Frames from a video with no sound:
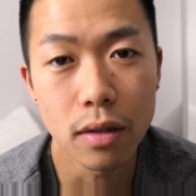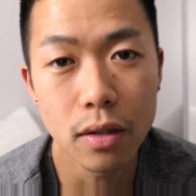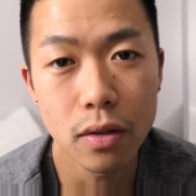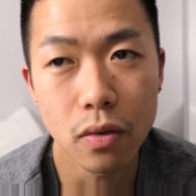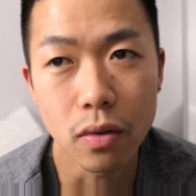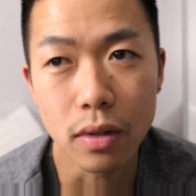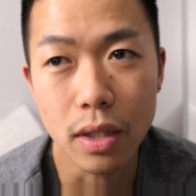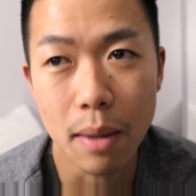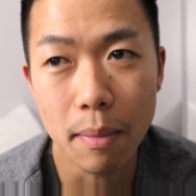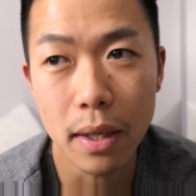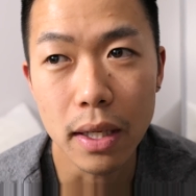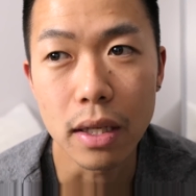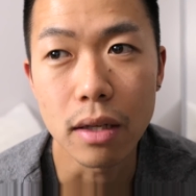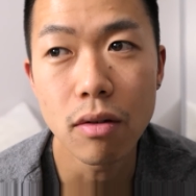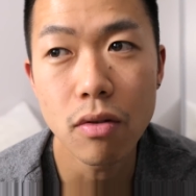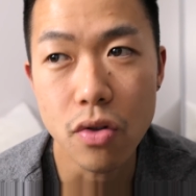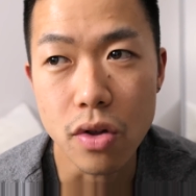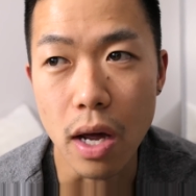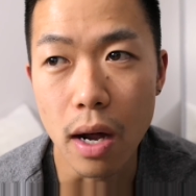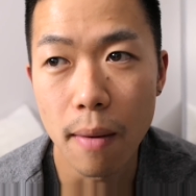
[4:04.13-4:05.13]
人たまに
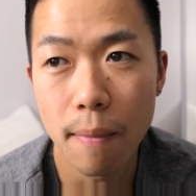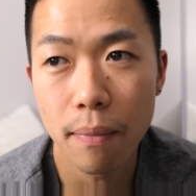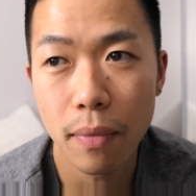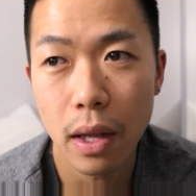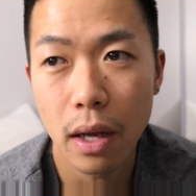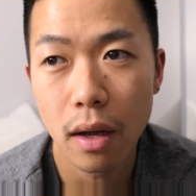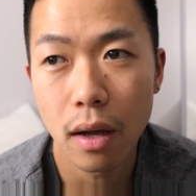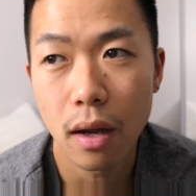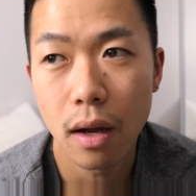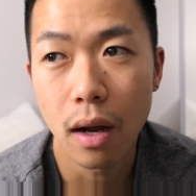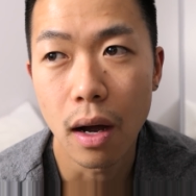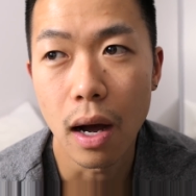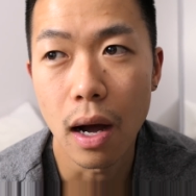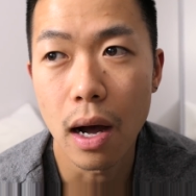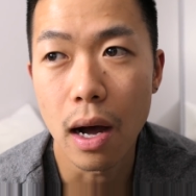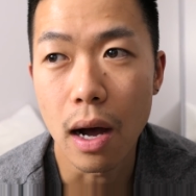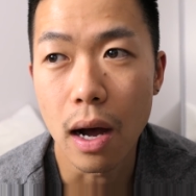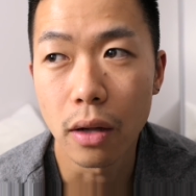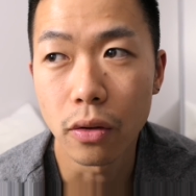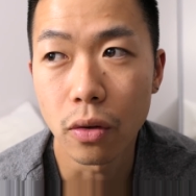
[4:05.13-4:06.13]
言うじゃんあ
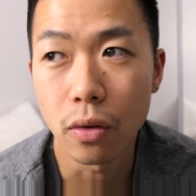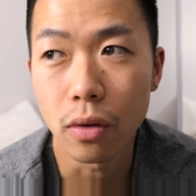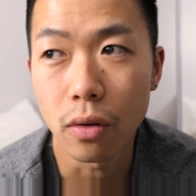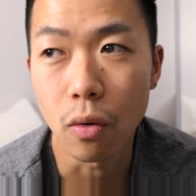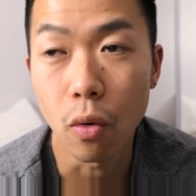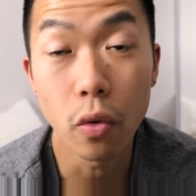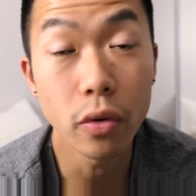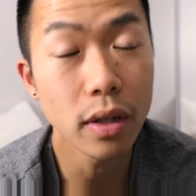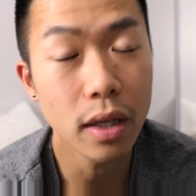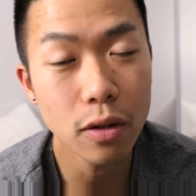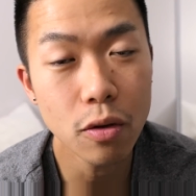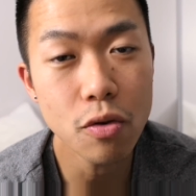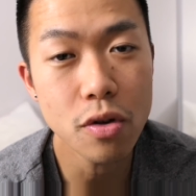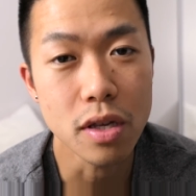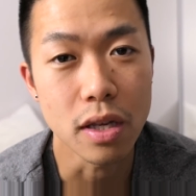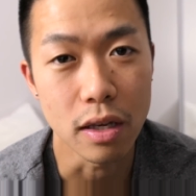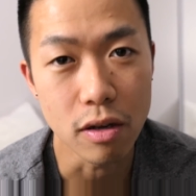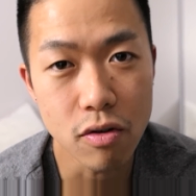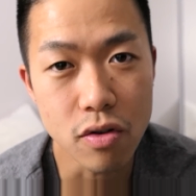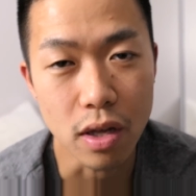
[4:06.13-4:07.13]
ああの女同
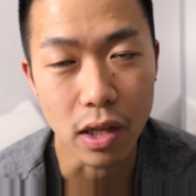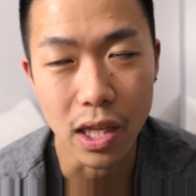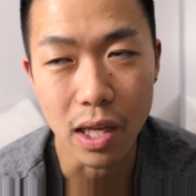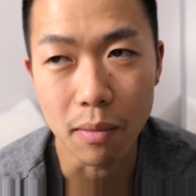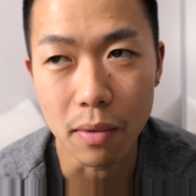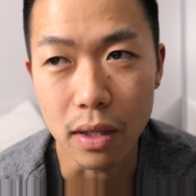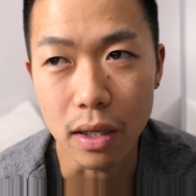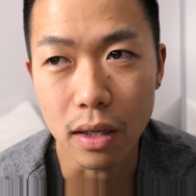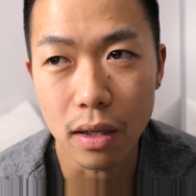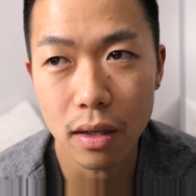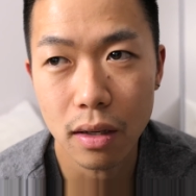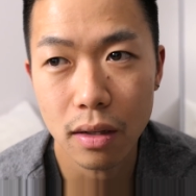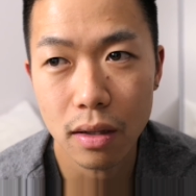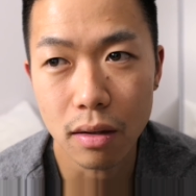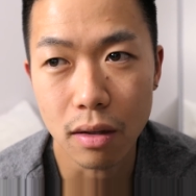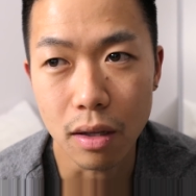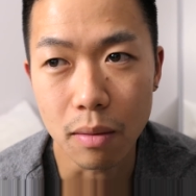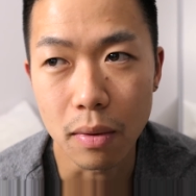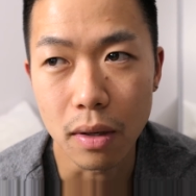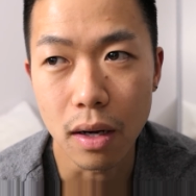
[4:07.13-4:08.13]
士で言うじゃんたまに
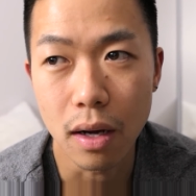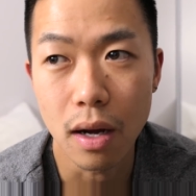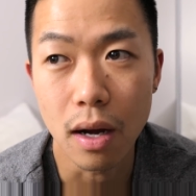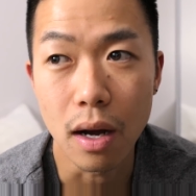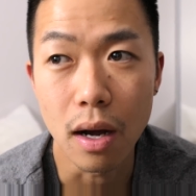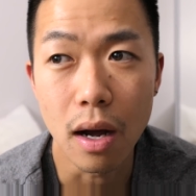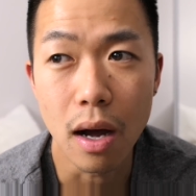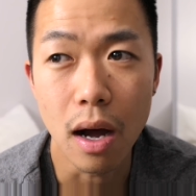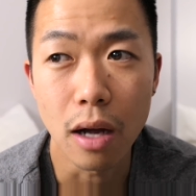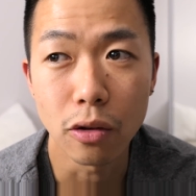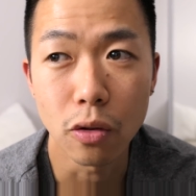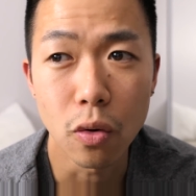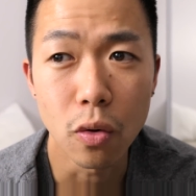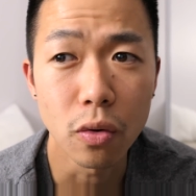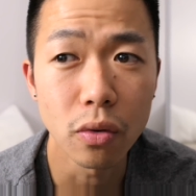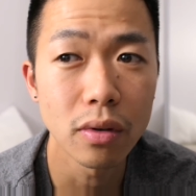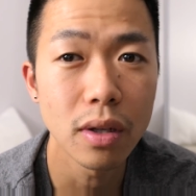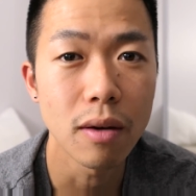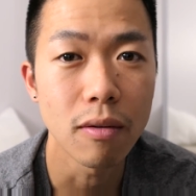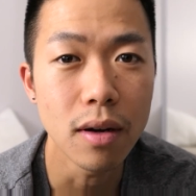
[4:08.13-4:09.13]
例えばあああの
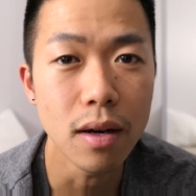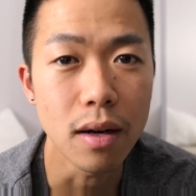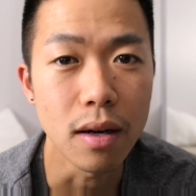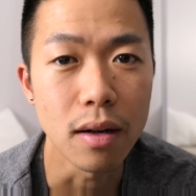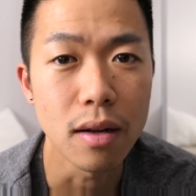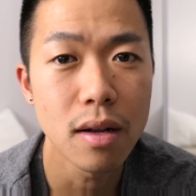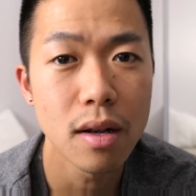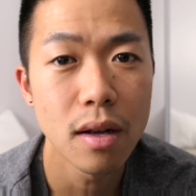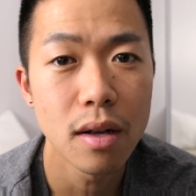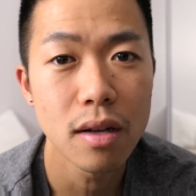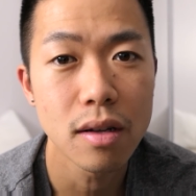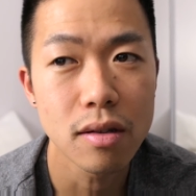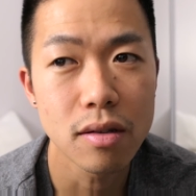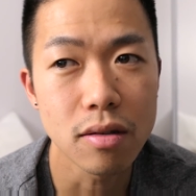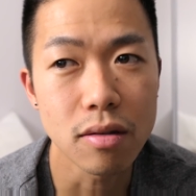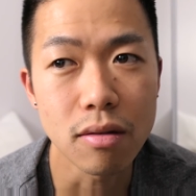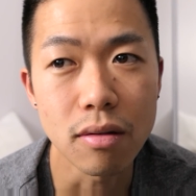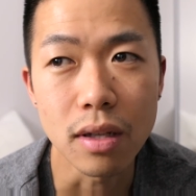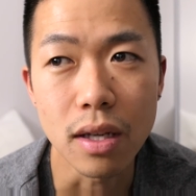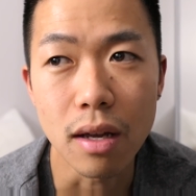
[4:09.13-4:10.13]
女は
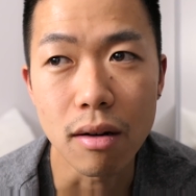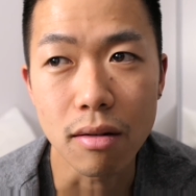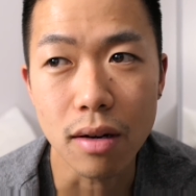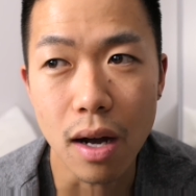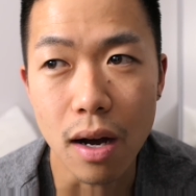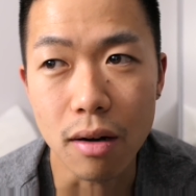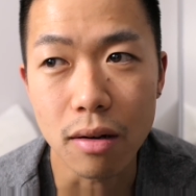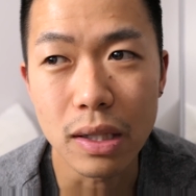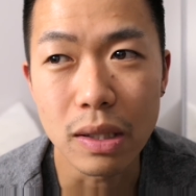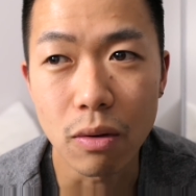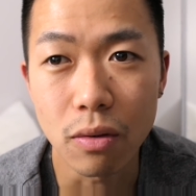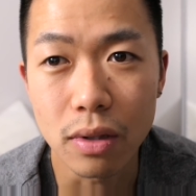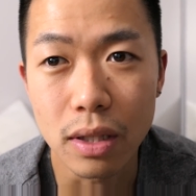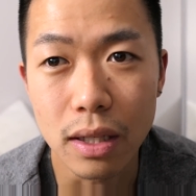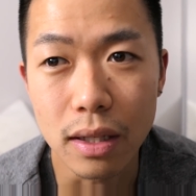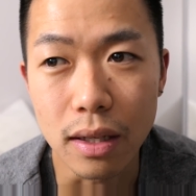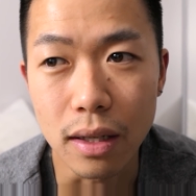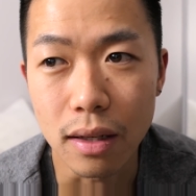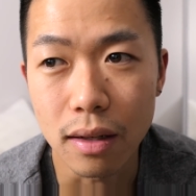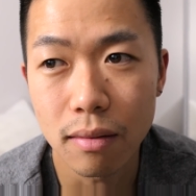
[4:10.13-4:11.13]
すぐにやる軽い女
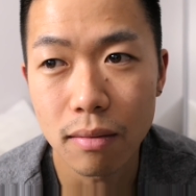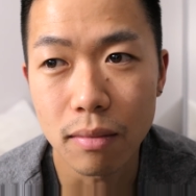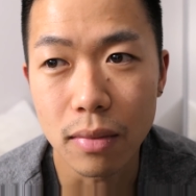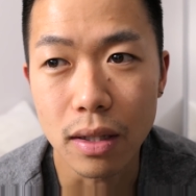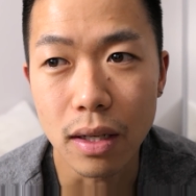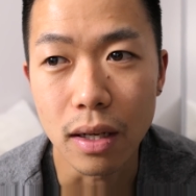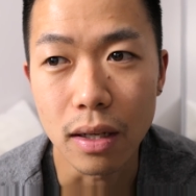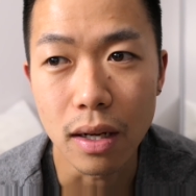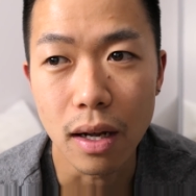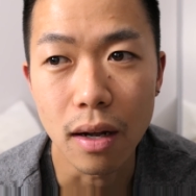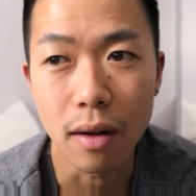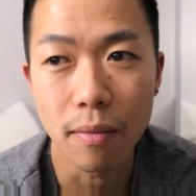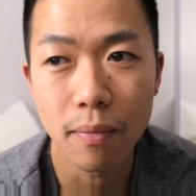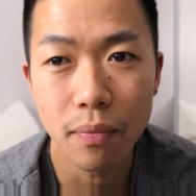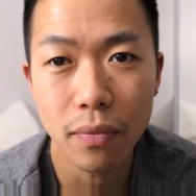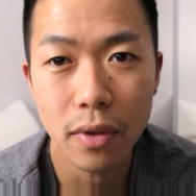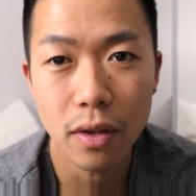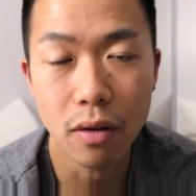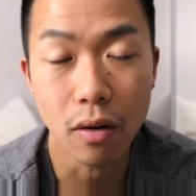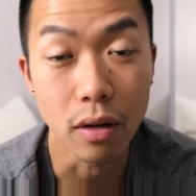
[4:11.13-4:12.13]
でみたいな
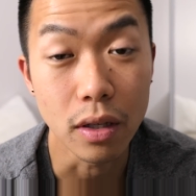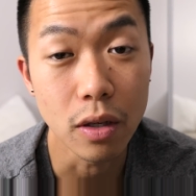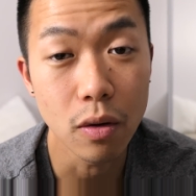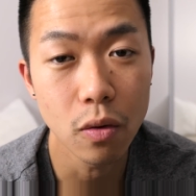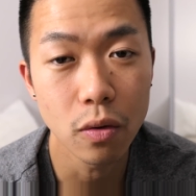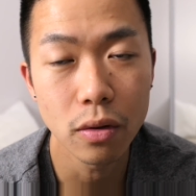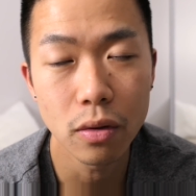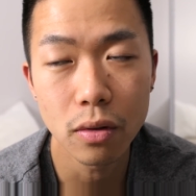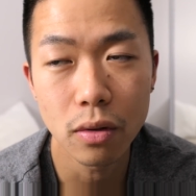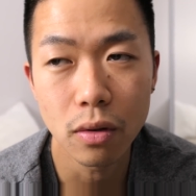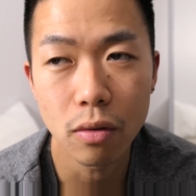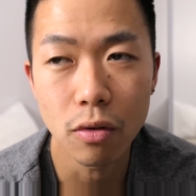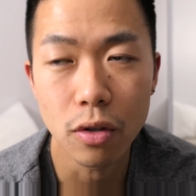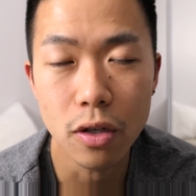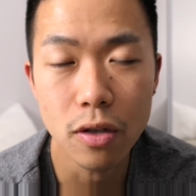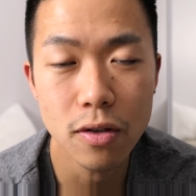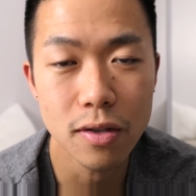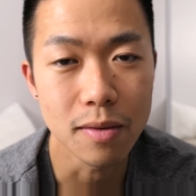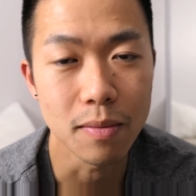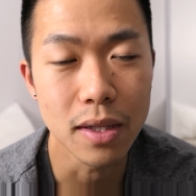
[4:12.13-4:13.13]
とか日本の
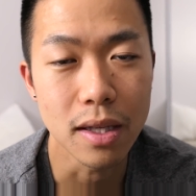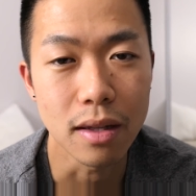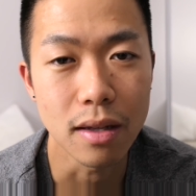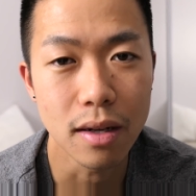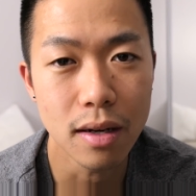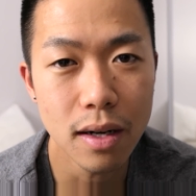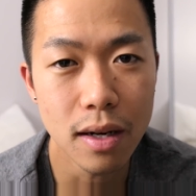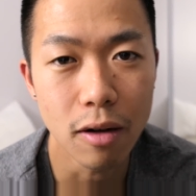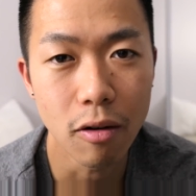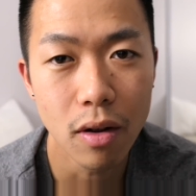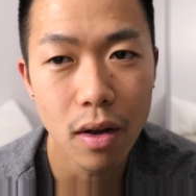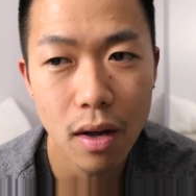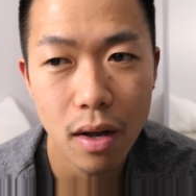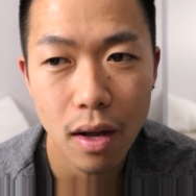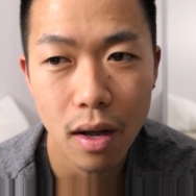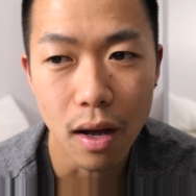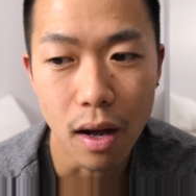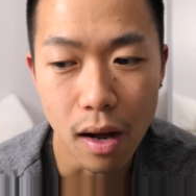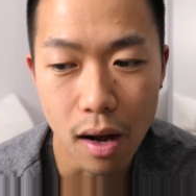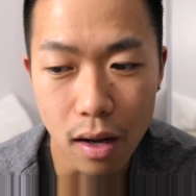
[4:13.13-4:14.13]
ニュース見てたら
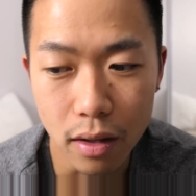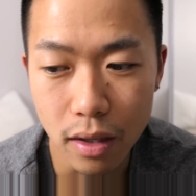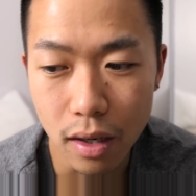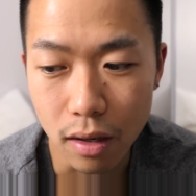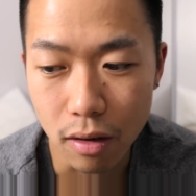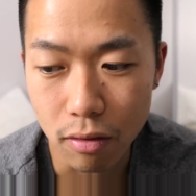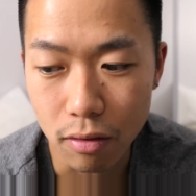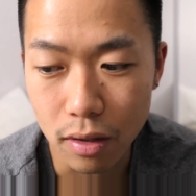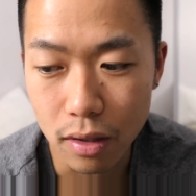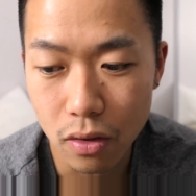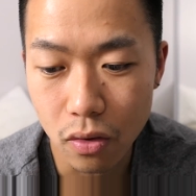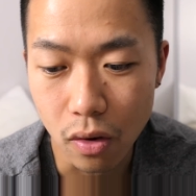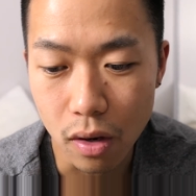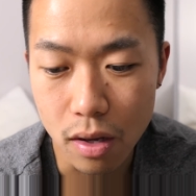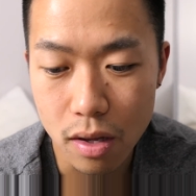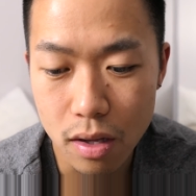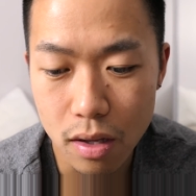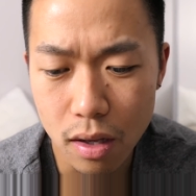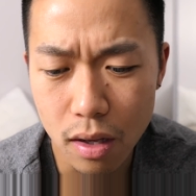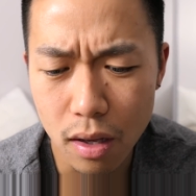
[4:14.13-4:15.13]
あなんか不倫とか
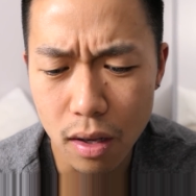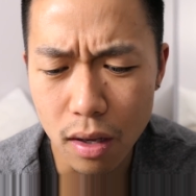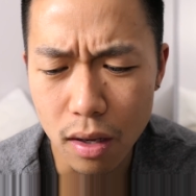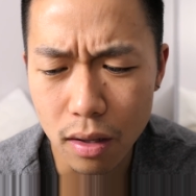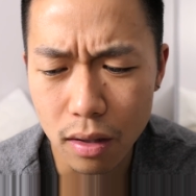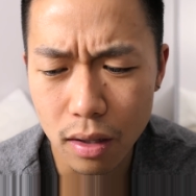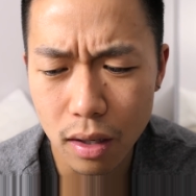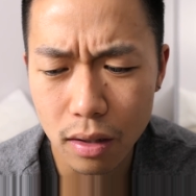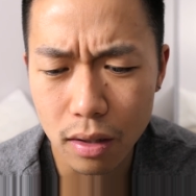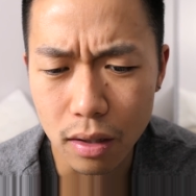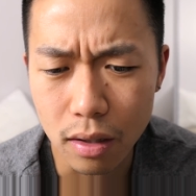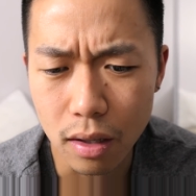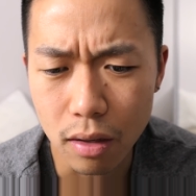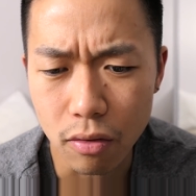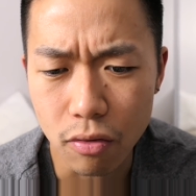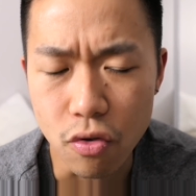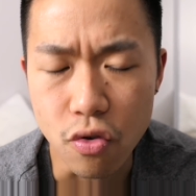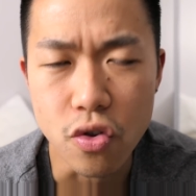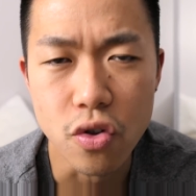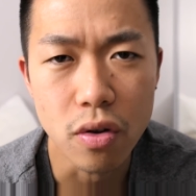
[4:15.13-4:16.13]
してなんていうの
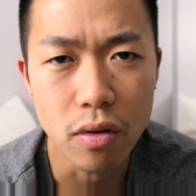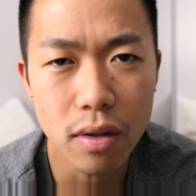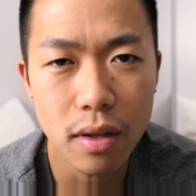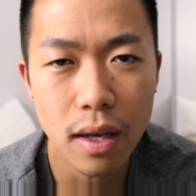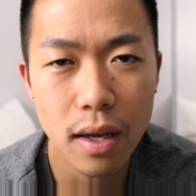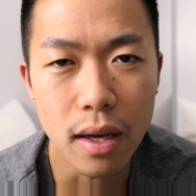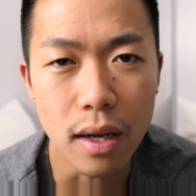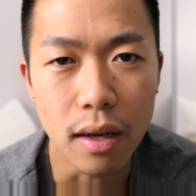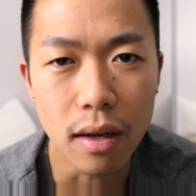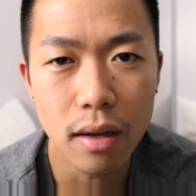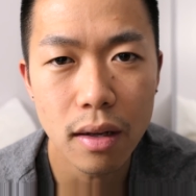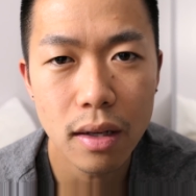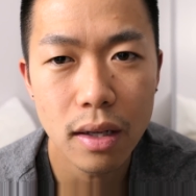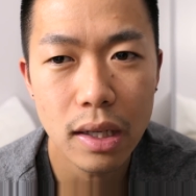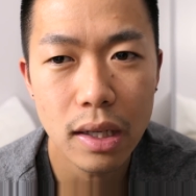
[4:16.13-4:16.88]
不純で